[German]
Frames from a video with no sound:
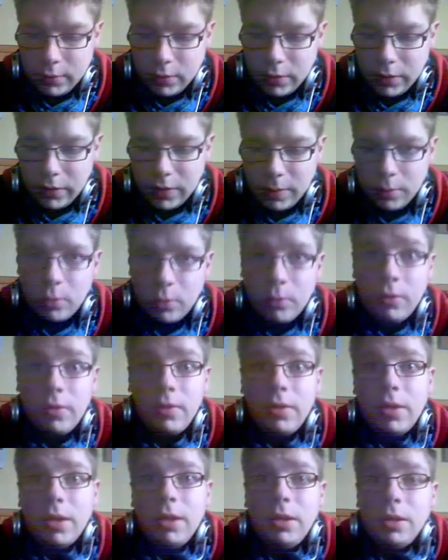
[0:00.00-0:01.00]
Und es gibt
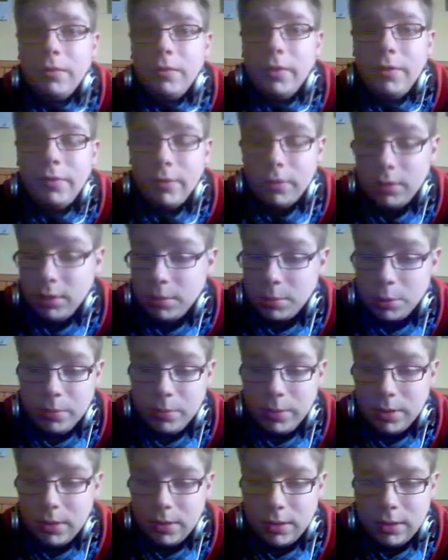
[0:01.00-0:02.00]
unzählige Waffen in dem
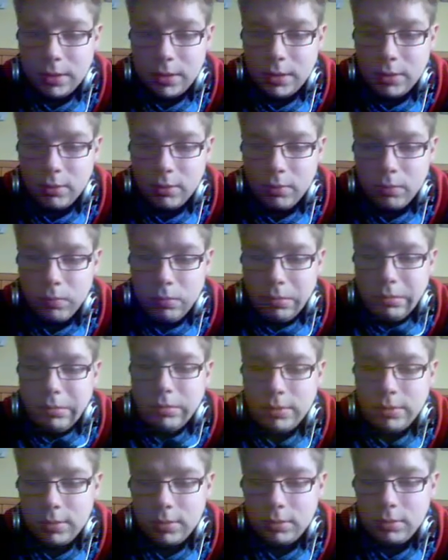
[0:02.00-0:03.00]
Spiel. Also, boah.
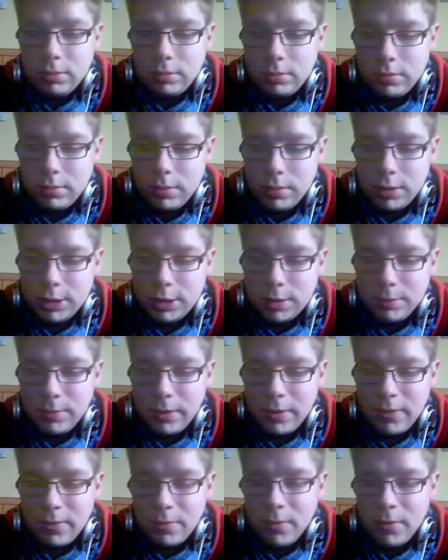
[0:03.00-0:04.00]
Ich hab
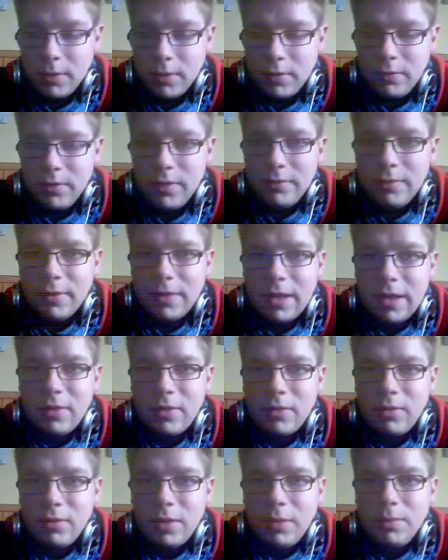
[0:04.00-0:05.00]
jetzt, bin jetzt auf Level
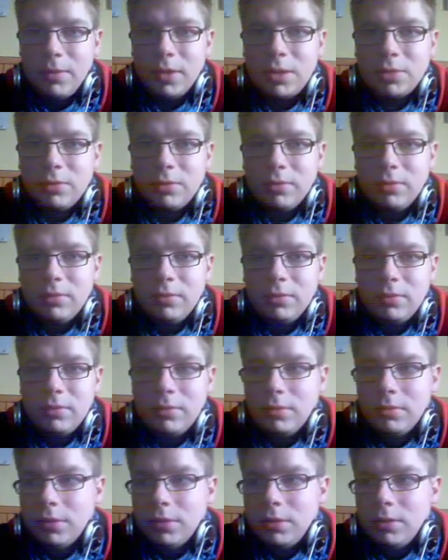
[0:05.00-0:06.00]
6 und habe jetzt schon
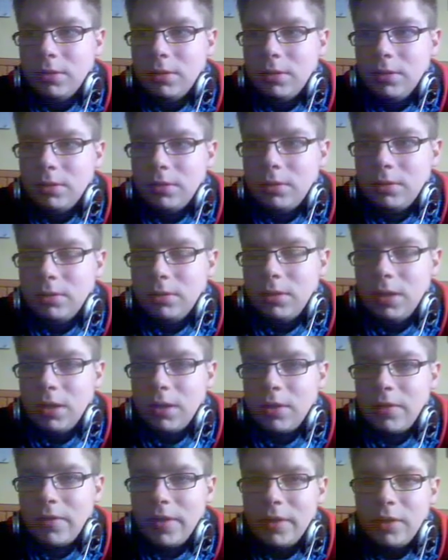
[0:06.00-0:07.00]

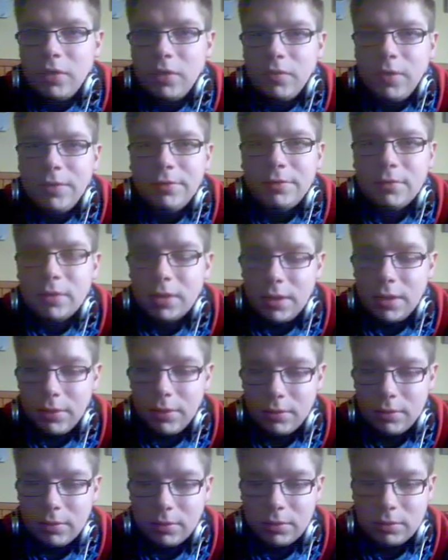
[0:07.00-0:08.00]
ja, 20 Waffen oder
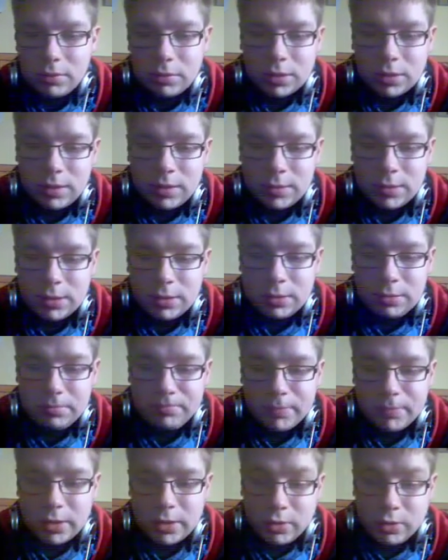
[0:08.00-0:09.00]
so gesammelt.
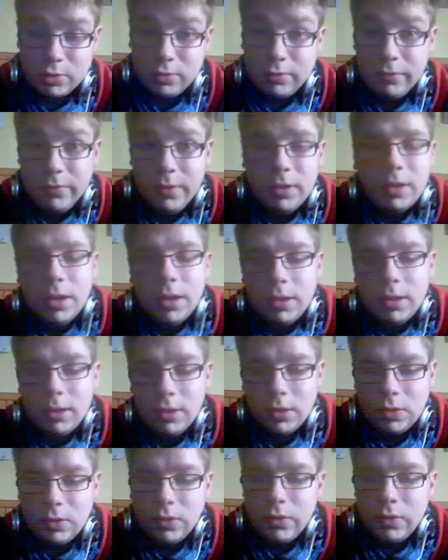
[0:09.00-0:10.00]
Das ist schon viel
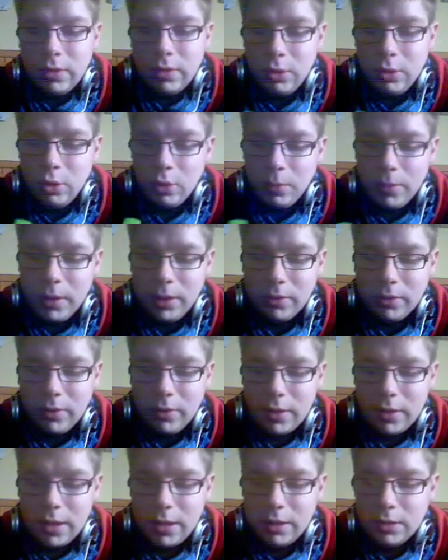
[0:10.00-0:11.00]
eigentlich und es soll noch mehr
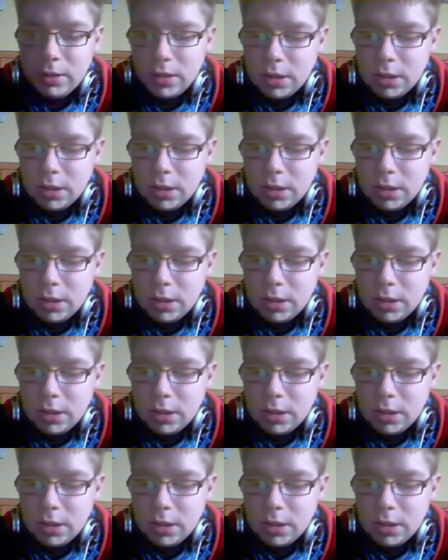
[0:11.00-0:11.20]
drin sein.